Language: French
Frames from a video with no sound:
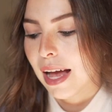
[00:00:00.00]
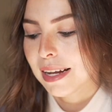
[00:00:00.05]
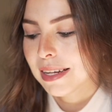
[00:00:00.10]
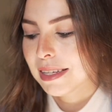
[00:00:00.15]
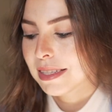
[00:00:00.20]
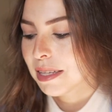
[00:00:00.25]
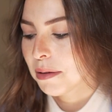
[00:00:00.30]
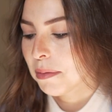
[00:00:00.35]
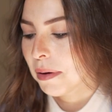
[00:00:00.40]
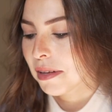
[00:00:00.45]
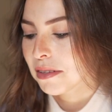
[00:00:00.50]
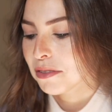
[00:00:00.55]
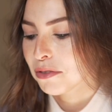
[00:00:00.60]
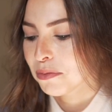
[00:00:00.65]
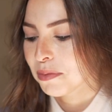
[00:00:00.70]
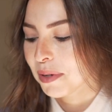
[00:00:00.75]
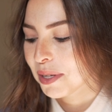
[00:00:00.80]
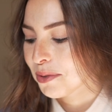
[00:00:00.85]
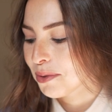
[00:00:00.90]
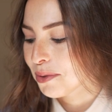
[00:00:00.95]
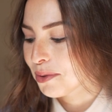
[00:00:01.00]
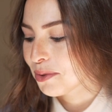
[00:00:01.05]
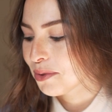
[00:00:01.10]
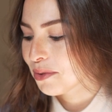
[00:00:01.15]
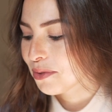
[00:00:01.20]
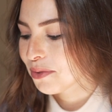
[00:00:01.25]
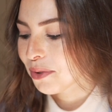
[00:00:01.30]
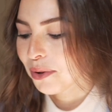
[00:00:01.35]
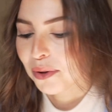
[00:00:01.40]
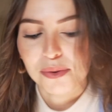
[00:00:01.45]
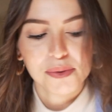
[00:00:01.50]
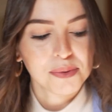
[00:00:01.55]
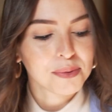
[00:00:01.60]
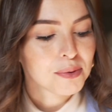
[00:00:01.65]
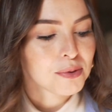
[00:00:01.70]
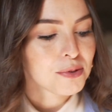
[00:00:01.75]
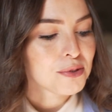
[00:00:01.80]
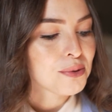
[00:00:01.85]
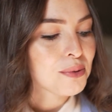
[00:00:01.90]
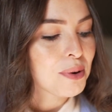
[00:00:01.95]
Allez, c'est parti, on passe au suivant.
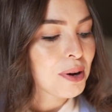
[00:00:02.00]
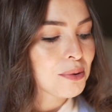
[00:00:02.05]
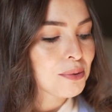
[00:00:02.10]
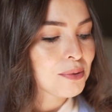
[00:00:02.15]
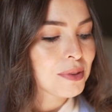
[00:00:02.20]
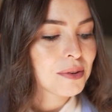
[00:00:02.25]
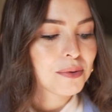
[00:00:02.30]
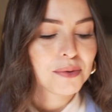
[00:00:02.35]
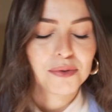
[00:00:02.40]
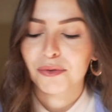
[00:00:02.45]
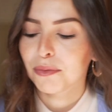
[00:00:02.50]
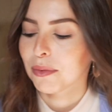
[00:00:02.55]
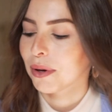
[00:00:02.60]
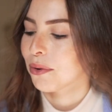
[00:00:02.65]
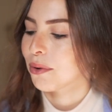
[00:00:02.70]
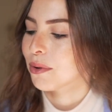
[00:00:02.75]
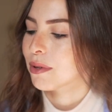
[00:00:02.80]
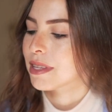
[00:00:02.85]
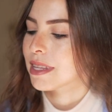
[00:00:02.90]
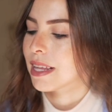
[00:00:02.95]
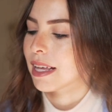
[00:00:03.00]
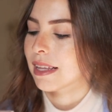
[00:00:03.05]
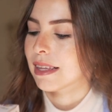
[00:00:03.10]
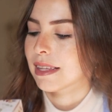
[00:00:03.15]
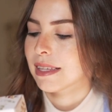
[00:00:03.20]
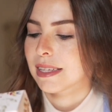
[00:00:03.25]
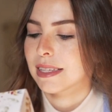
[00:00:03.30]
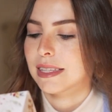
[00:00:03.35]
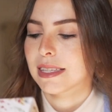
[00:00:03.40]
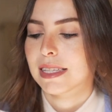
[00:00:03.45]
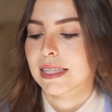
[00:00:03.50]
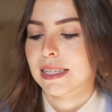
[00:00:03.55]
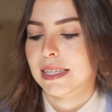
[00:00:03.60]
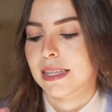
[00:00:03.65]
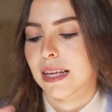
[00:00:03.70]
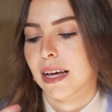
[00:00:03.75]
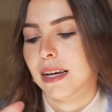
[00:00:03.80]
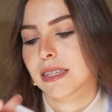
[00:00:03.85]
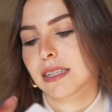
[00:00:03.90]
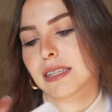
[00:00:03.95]
Donc je crois qu'on est au numéro 7, c'est
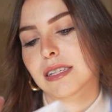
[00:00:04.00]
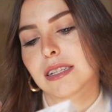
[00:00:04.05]
ça.